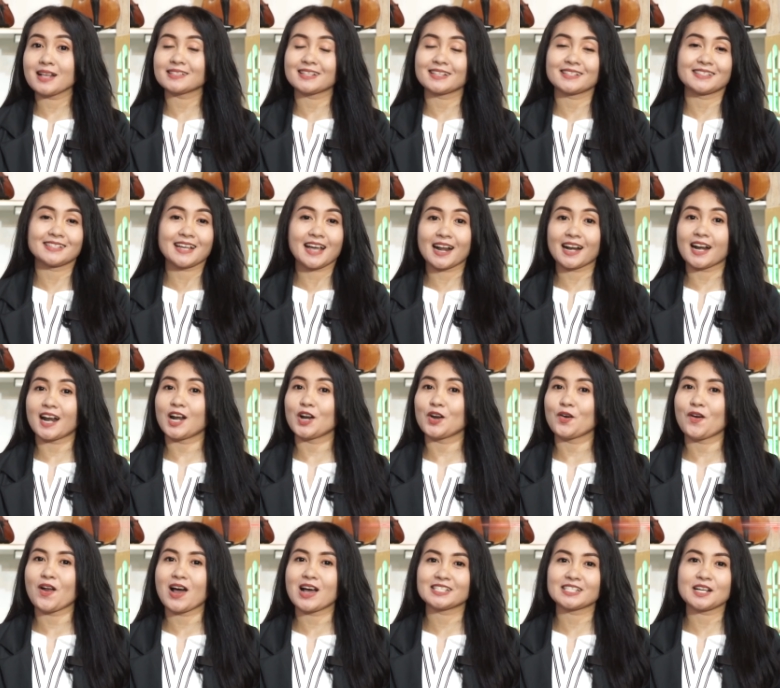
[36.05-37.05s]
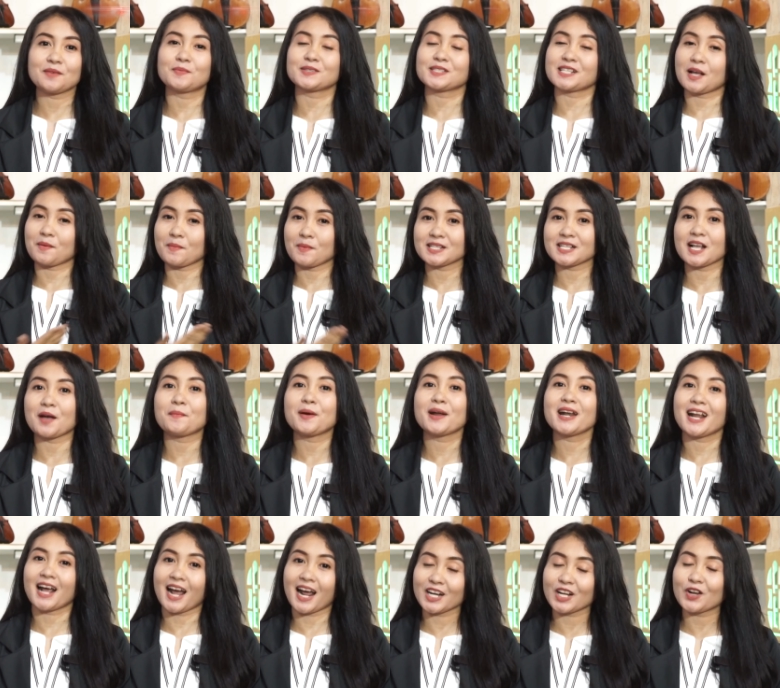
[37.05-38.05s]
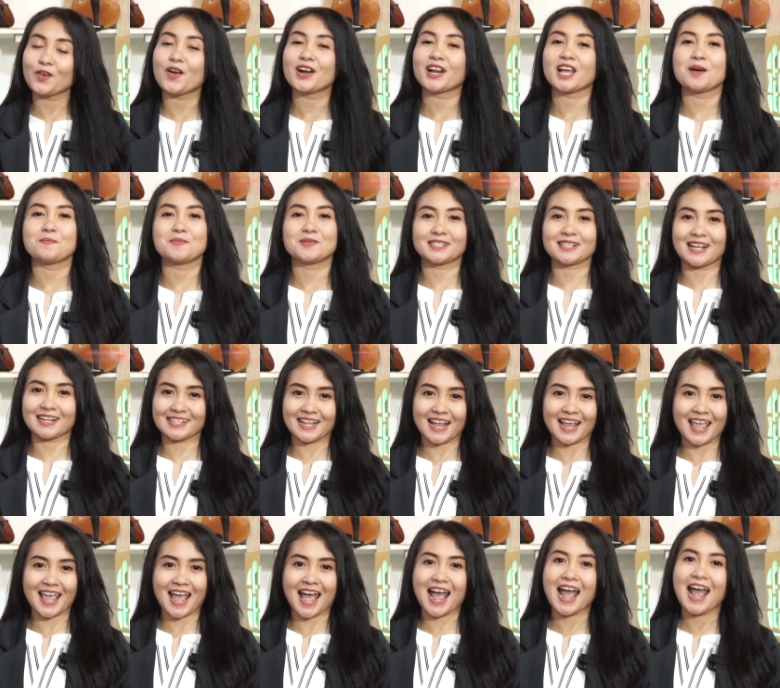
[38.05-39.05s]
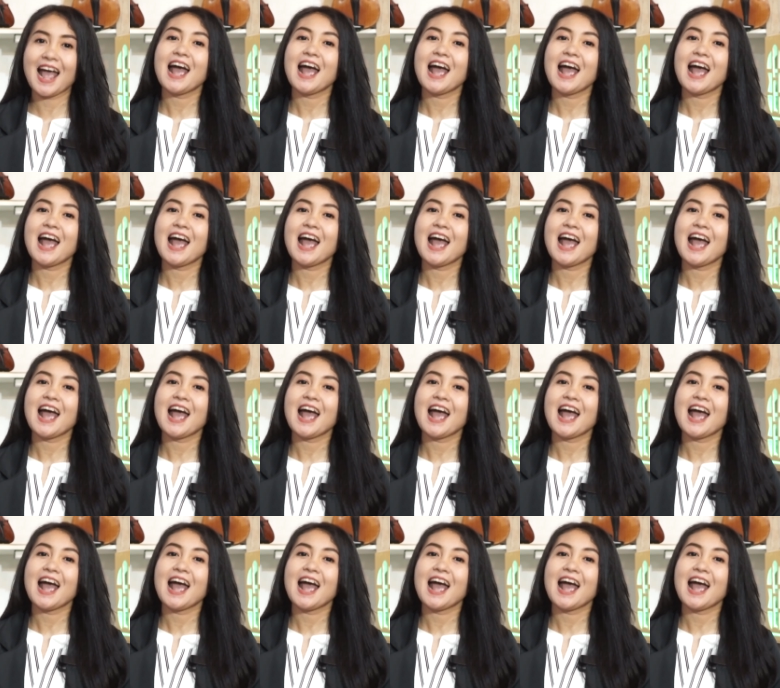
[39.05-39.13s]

secara leluasa bersama-sama dengan keluarga besar saya